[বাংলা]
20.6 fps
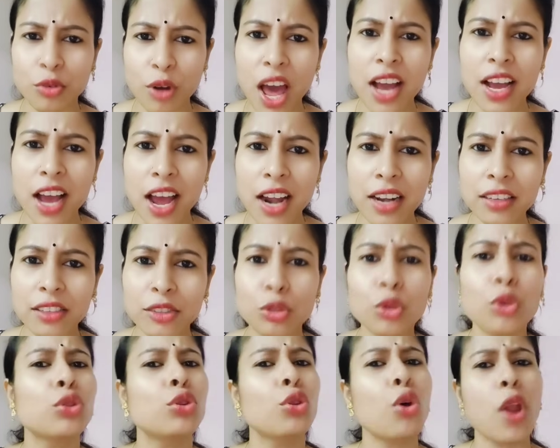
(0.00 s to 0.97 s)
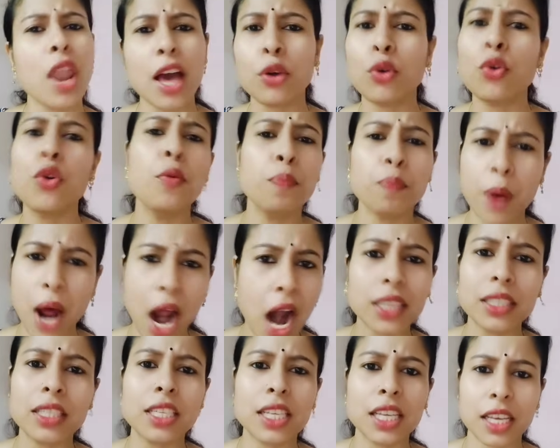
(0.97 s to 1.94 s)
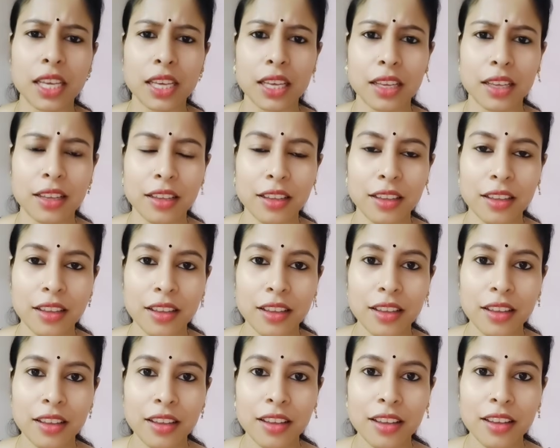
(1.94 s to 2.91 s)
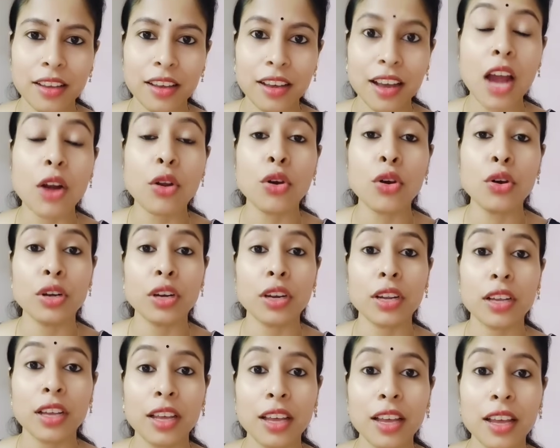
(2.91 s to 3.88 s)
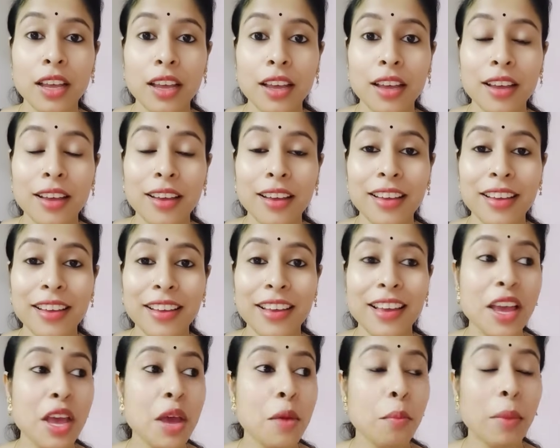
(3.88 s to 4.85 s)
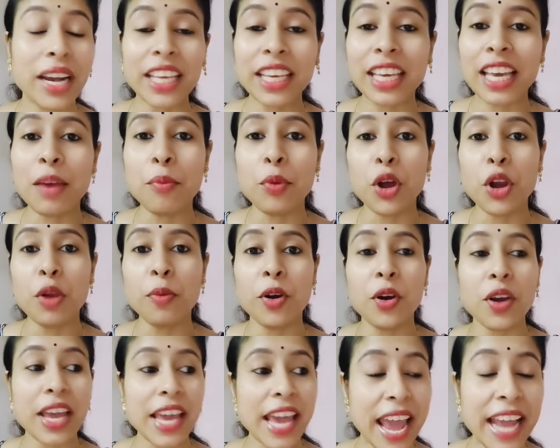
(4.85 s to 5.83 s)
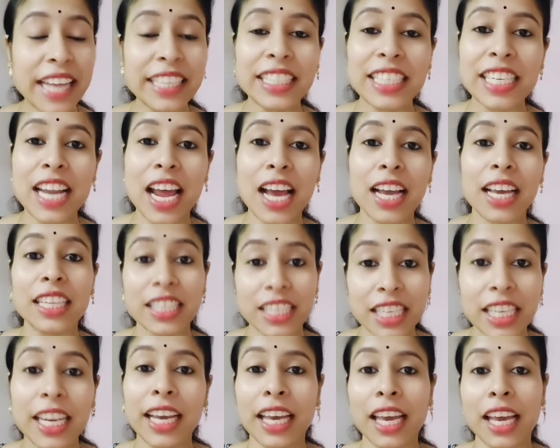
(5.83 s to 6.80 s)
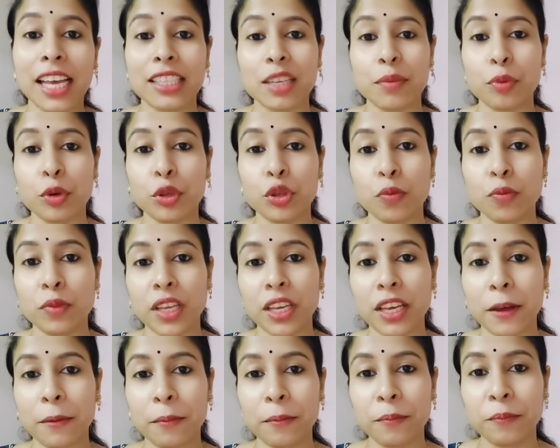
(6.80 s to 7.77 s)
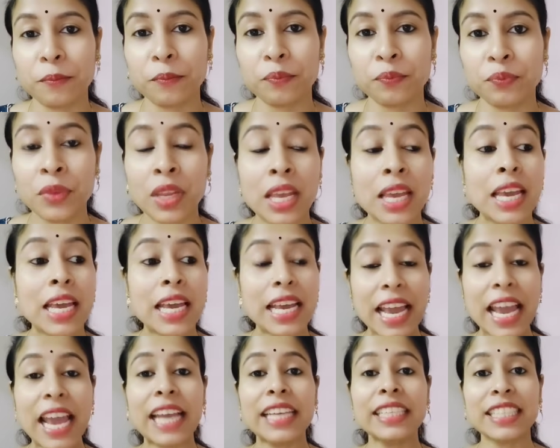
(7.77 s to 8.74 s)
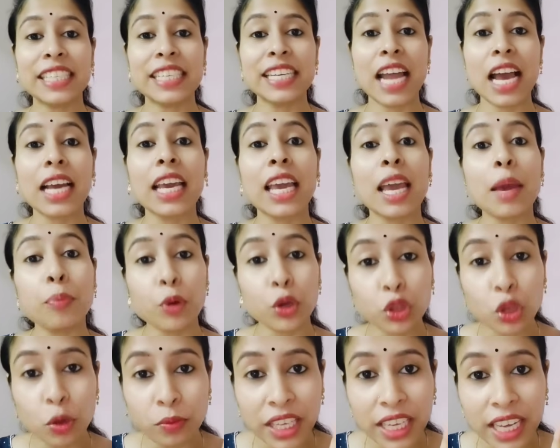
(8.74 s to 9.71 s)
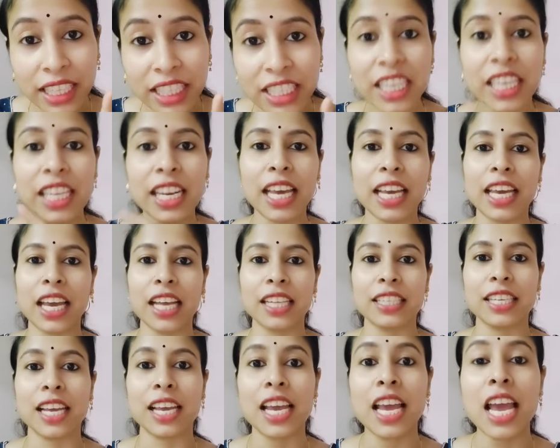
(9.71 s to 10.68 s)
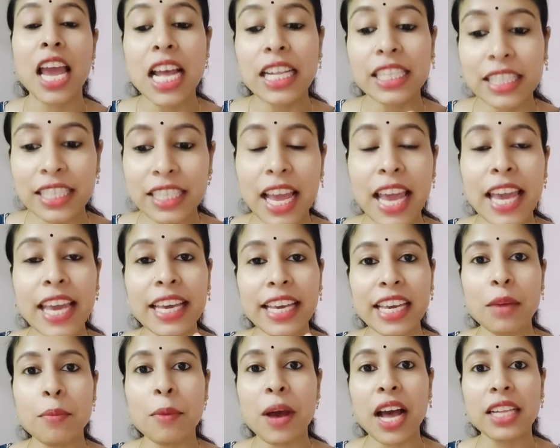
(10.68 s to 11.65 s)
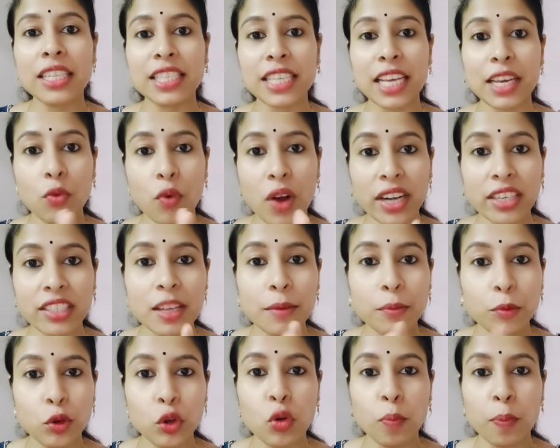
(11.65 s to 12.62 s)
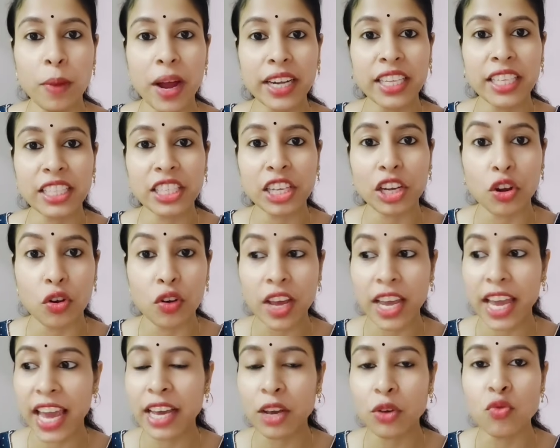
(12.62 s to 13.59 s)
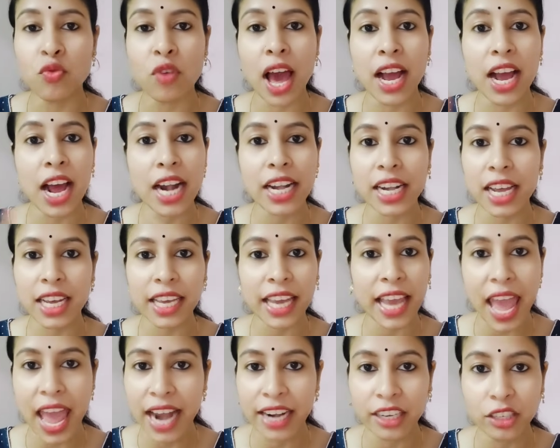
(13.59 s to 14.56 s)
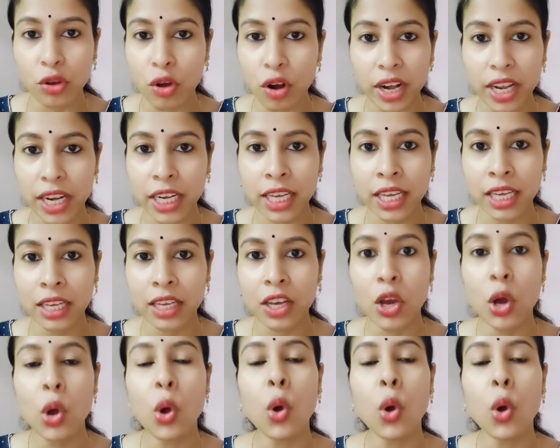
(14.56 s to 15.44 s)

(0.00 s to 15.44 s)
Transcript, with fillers: কুলাঙ্গার তোর তলা খুব ফাটছে কারণ মানে কি বলবো এই টিনাকে ছিঁড়ে খেয়েছে প্রথম দিকে এই টিনাকে প্রথম দিকে ছিঁড়ে খেয়েছে যেই কিমা যেই হোয়াটসঅ্যাপ গ্রুপ বানিয়েছিল এই কুলাঙ্গারটাকে অ্যাড করেনি